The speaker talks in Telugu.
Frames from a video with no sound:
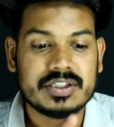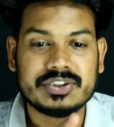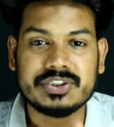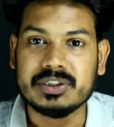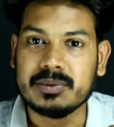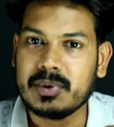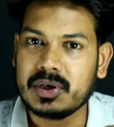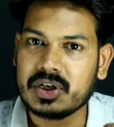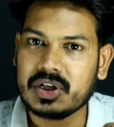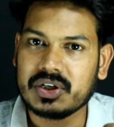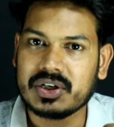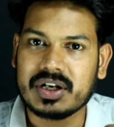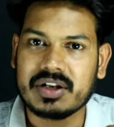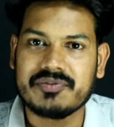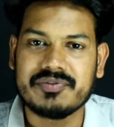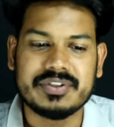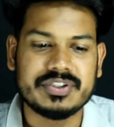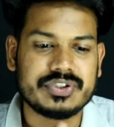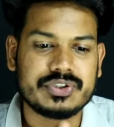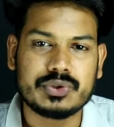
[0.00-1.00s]

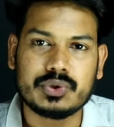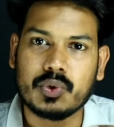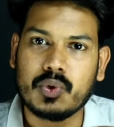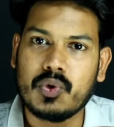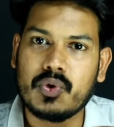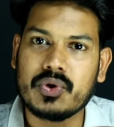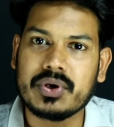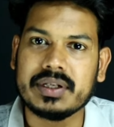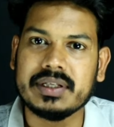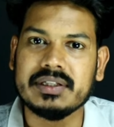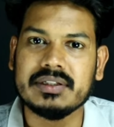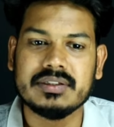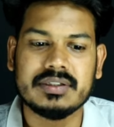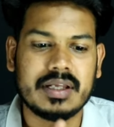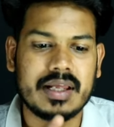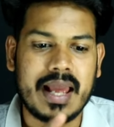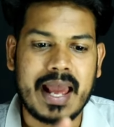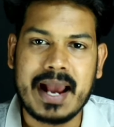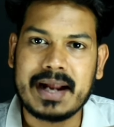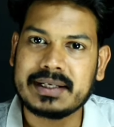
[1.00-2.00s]
సినిమాటోగ్రఫీ స్టోరీ
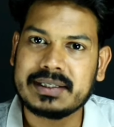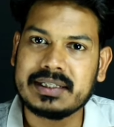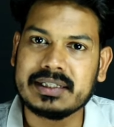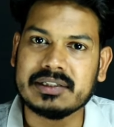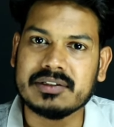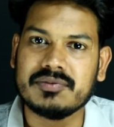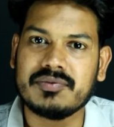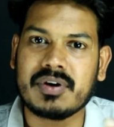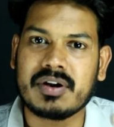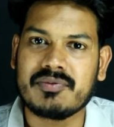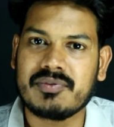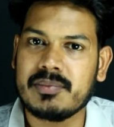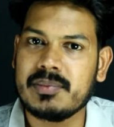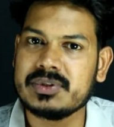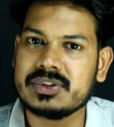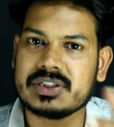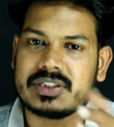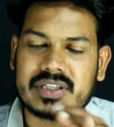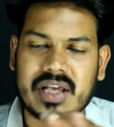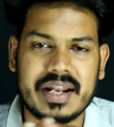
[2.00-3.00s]
యాక్టింగ్
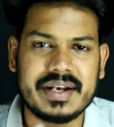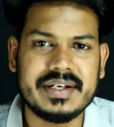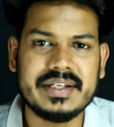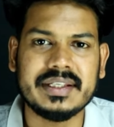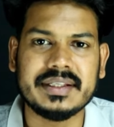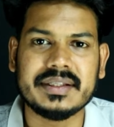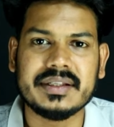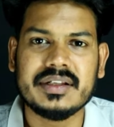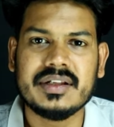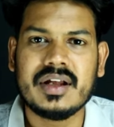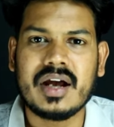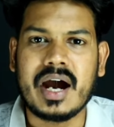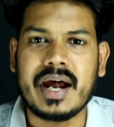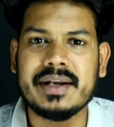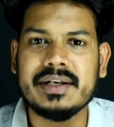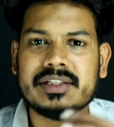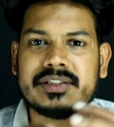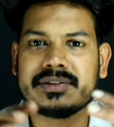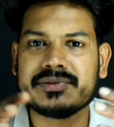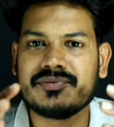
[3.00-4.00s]
పర్ఫార్మెన్సెస్ అన్నీ
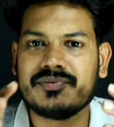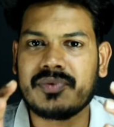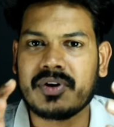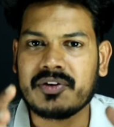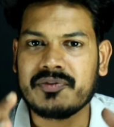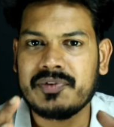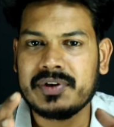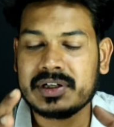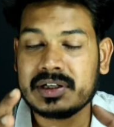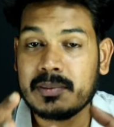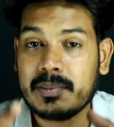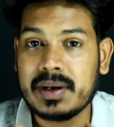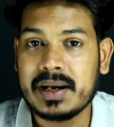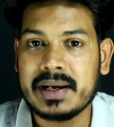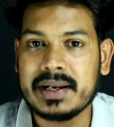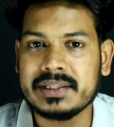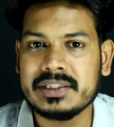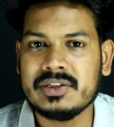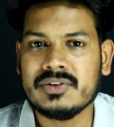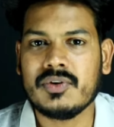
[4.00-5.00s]
అన్నీ పర్ఫెక్ట్గా
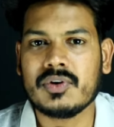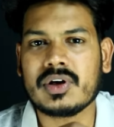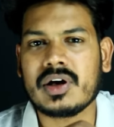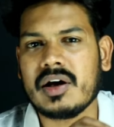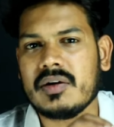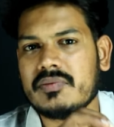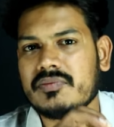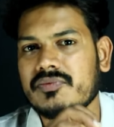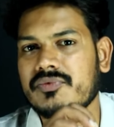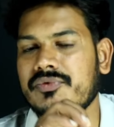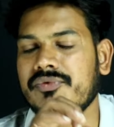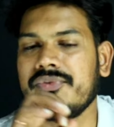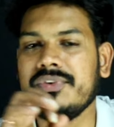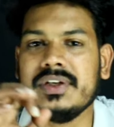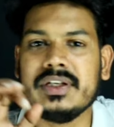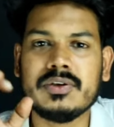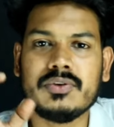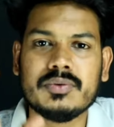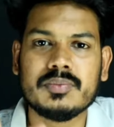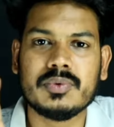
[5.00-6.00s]
బ్లెండ్ అయితే ఒక
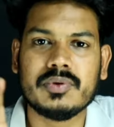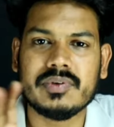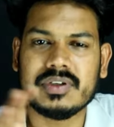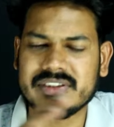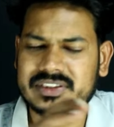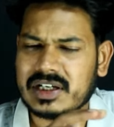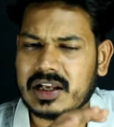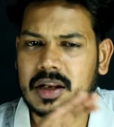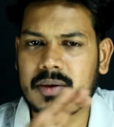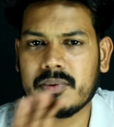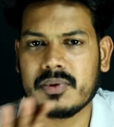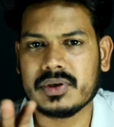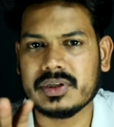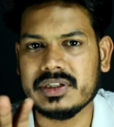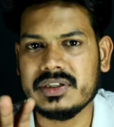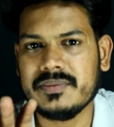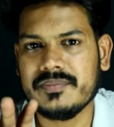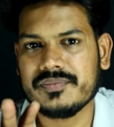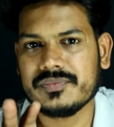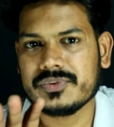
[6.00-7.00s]
ఫీల్ గుడ్ మూవీ చాలా
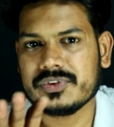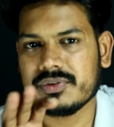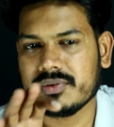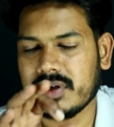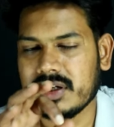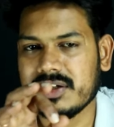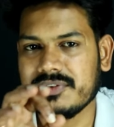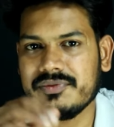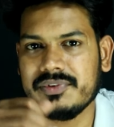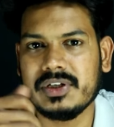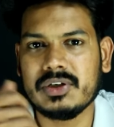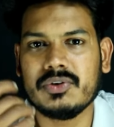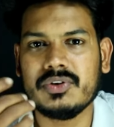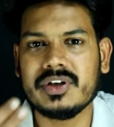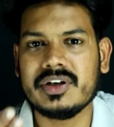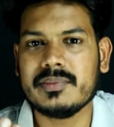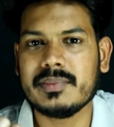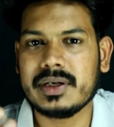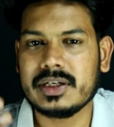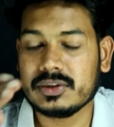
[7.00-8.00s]
బాగుంది అంటే ఫీల్ గుడ్
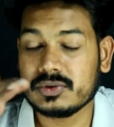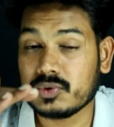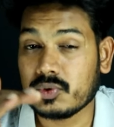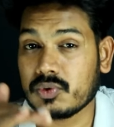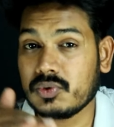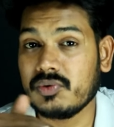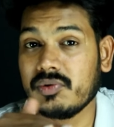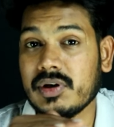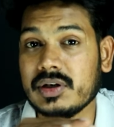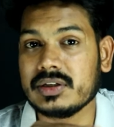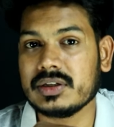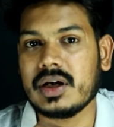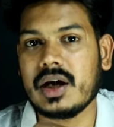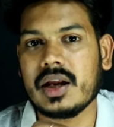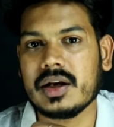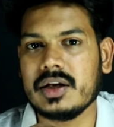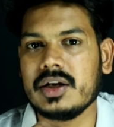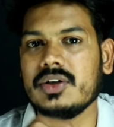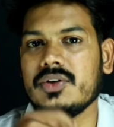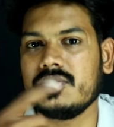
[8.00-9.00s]
అంటే మరి తక్కువ
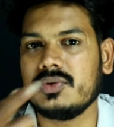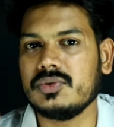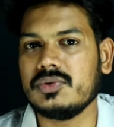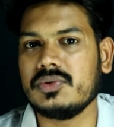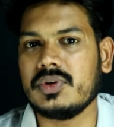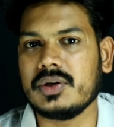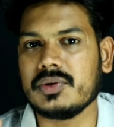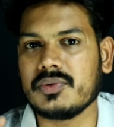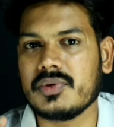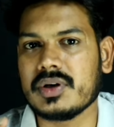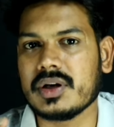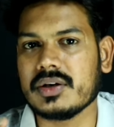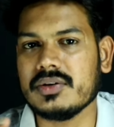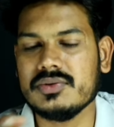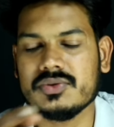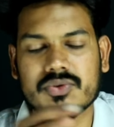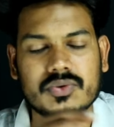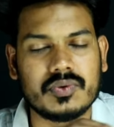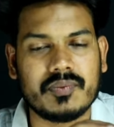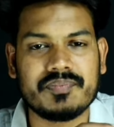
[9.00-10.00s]
అన్నట్టు అనుకుంటారు
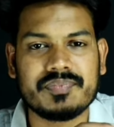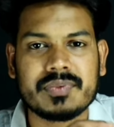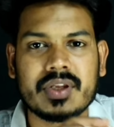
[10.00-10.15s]
సో